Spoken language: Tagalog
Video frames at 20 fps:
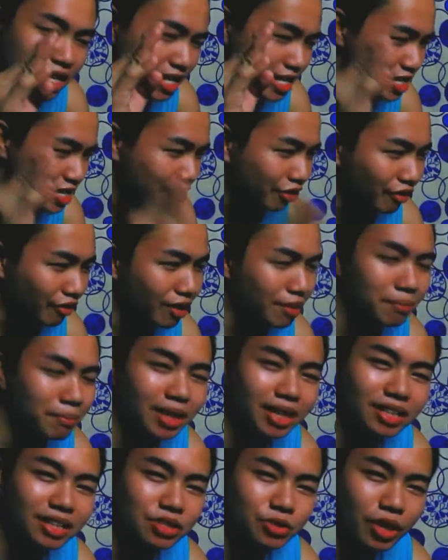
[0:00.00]

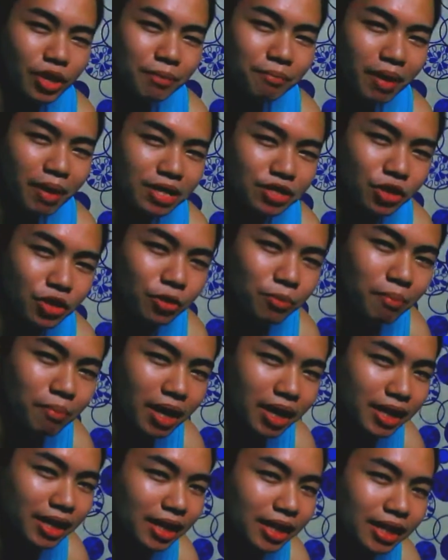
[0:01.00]
screaming swipan, so
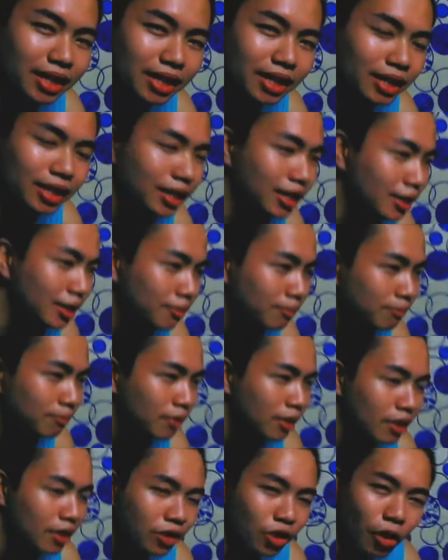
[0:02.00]
paki
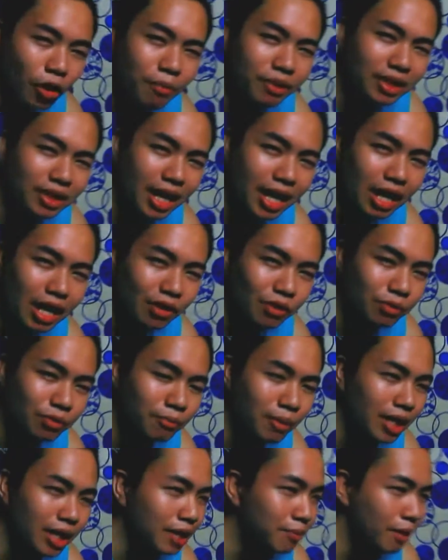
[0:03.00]
comment na lang kung
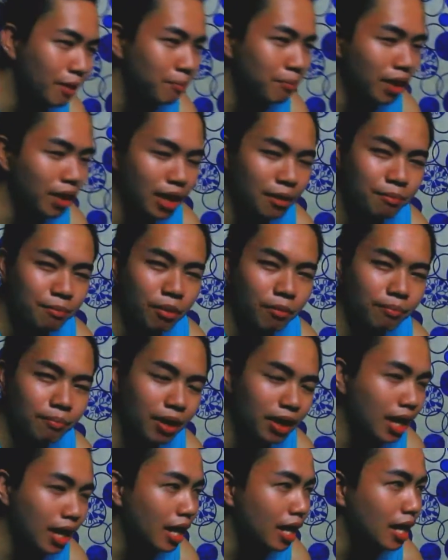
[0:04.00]
mali ba yung pagka,
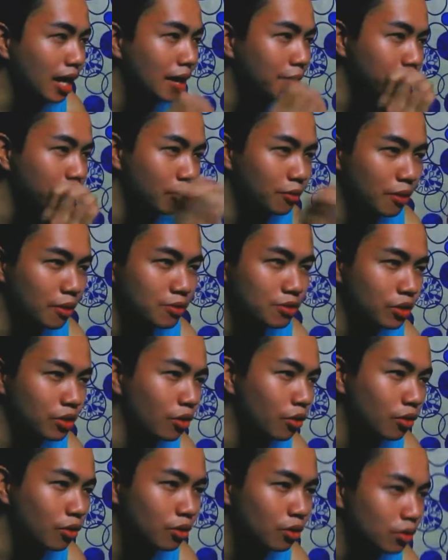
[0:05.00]
pagkaka-pronounce ko
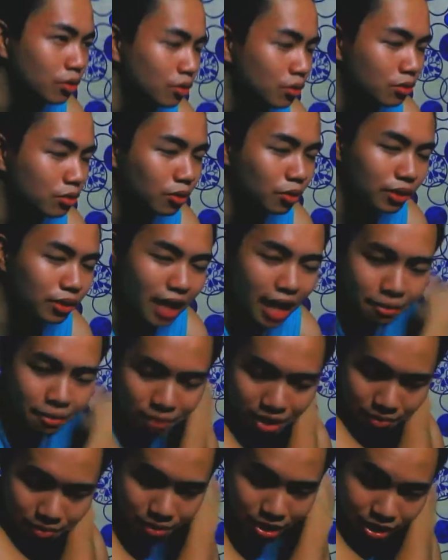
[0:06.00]
o kung
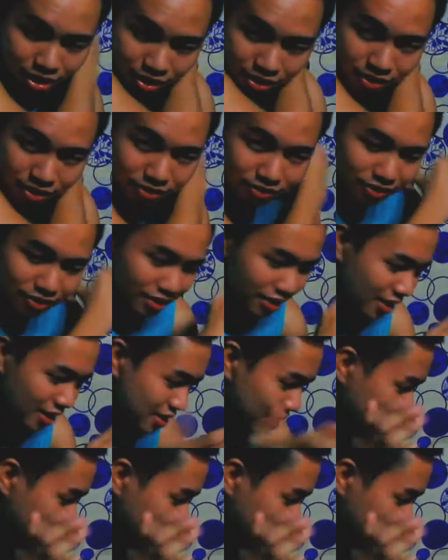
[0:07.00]
tama ba. Kasi